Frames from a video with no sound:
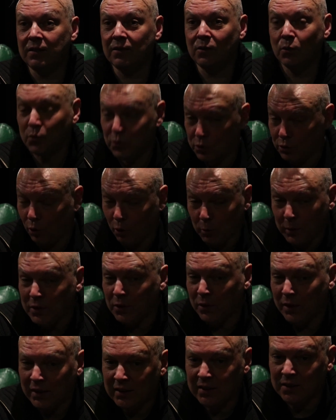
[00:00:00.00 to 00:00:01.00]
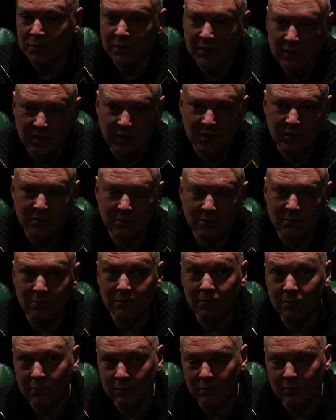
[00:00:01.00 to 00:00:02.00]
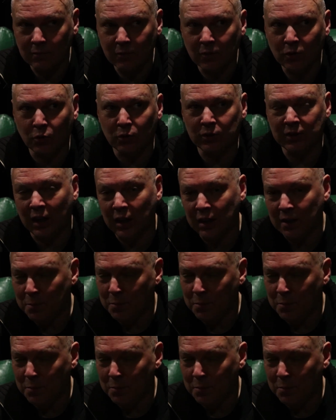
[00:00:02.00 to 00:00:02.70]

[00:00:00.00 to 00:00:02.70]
donc se remet dans l'activité totale